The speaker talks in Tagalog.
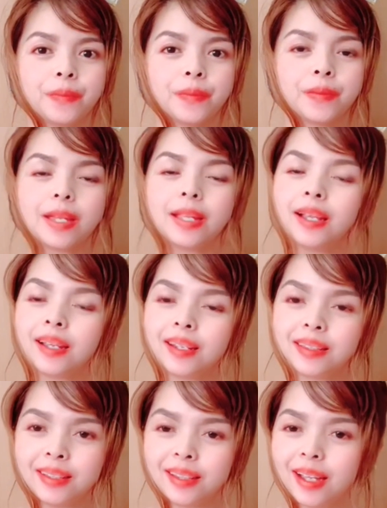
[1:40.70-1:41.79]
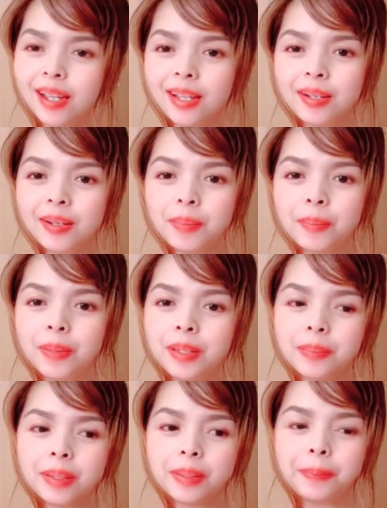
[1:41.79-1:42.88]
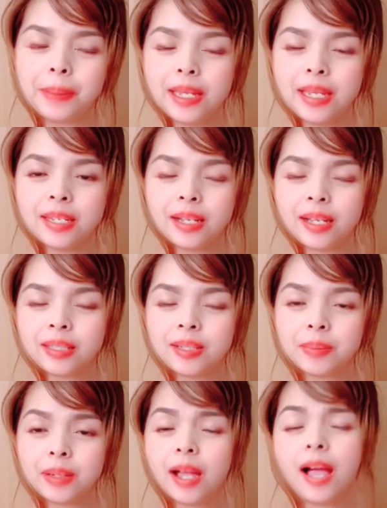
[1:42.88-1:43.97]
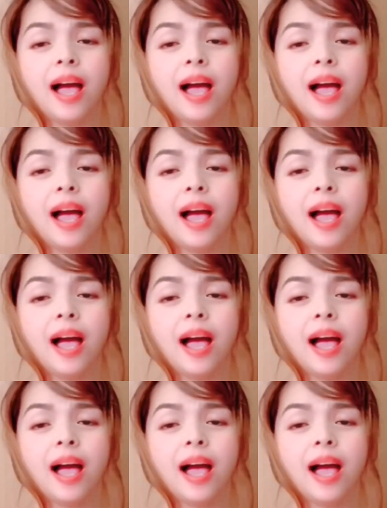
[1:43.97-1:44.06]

kailangan natin nang may mag-play ng ating mga